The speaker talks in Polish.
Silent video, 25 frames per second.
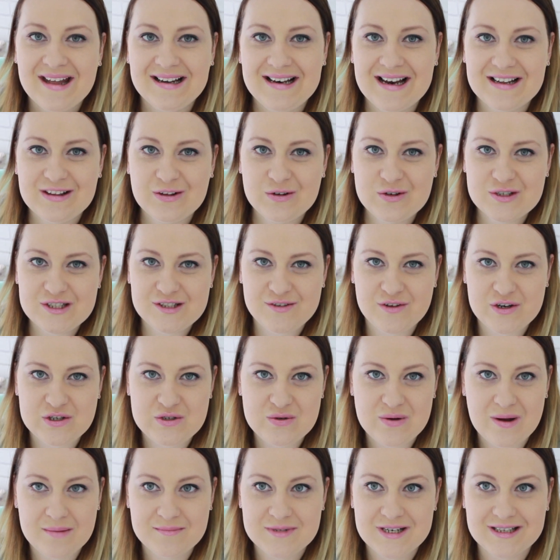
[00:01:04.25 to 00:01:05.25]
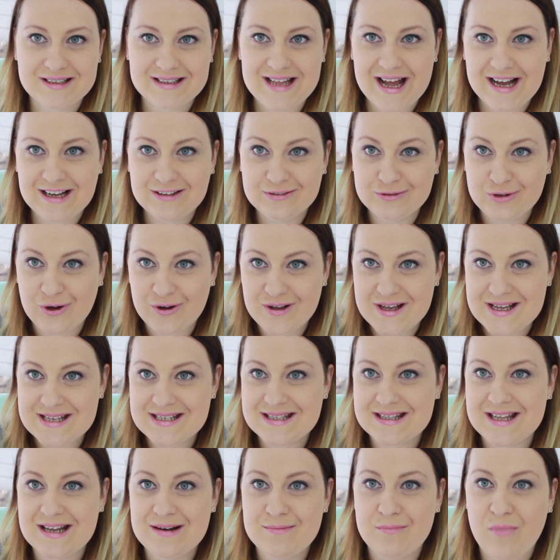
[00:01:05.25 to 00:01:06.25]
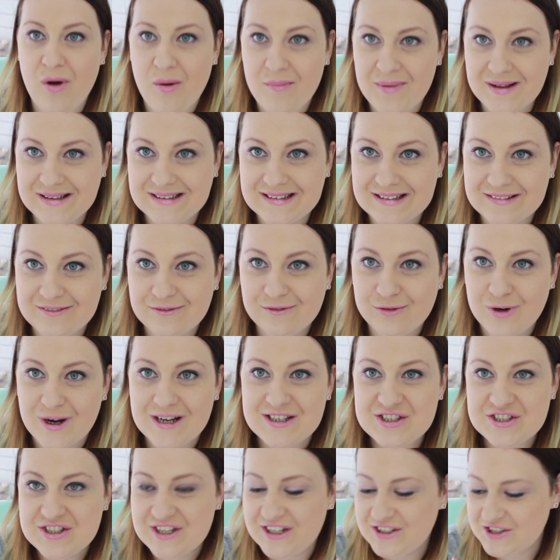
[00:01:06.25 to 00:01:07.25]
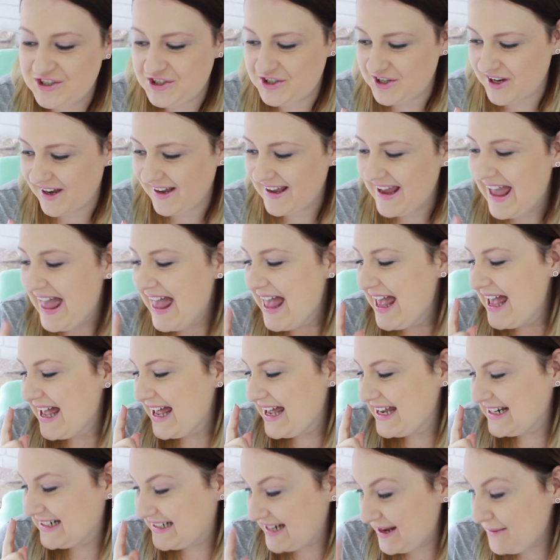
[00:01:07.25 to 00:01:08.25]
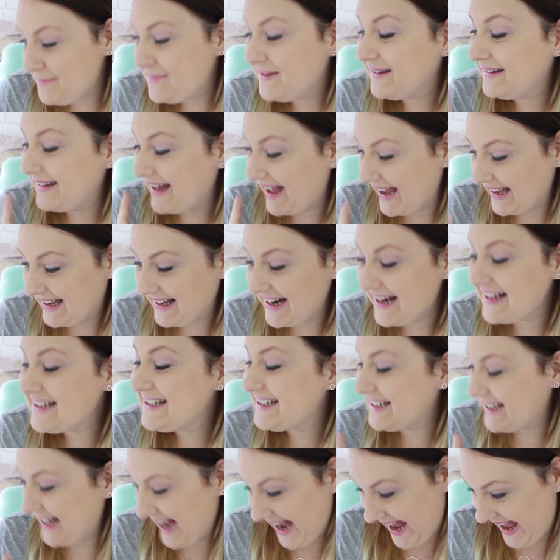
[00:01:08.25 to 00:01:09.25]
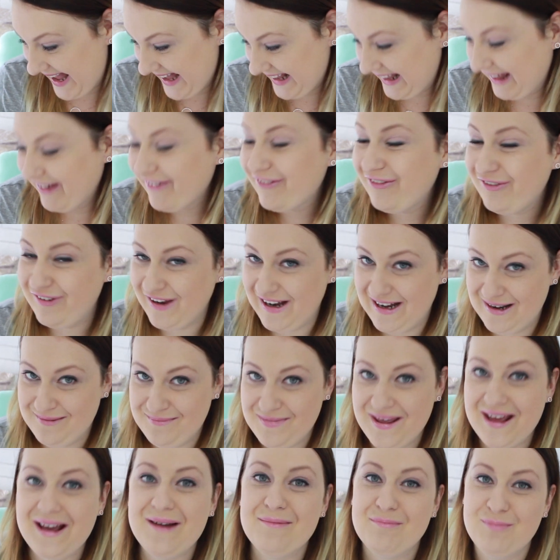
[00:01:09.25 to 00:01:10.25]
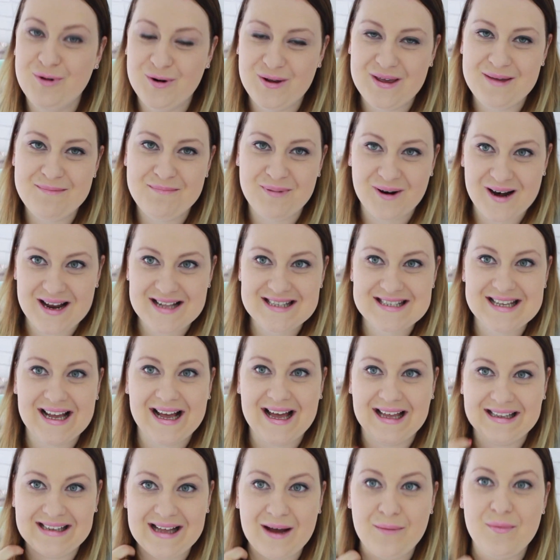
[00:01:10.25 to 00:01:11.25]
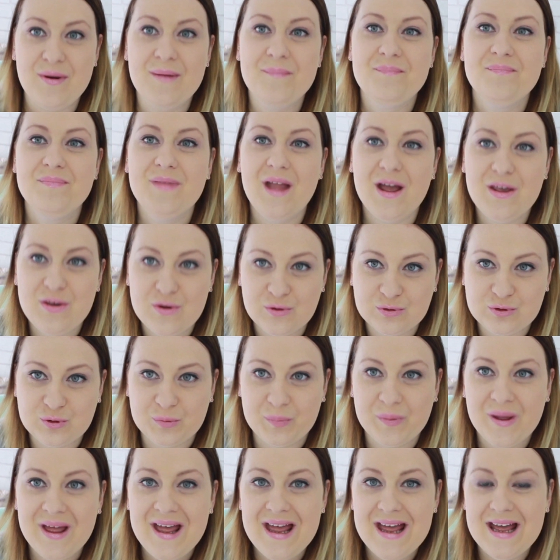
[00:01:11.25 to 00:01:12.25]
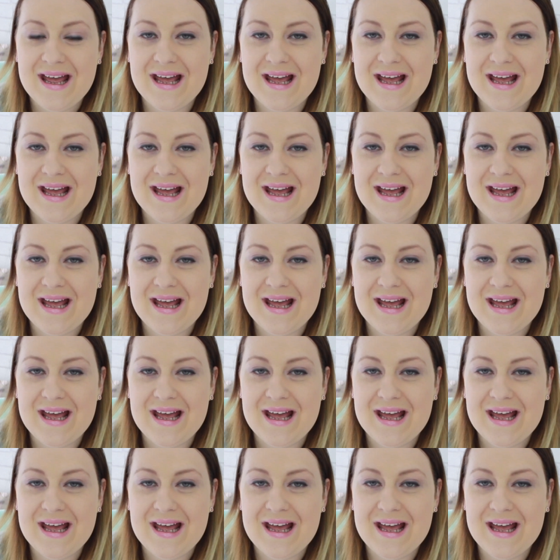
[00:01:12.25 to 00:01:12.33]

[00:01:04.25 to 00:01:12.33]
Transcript: Dlatego stwierdziłam, że tak, to jest ten moment właśnie dzisiaj, e, żeby nagrać tak, filmik Bugi poleca kanały na YouTube.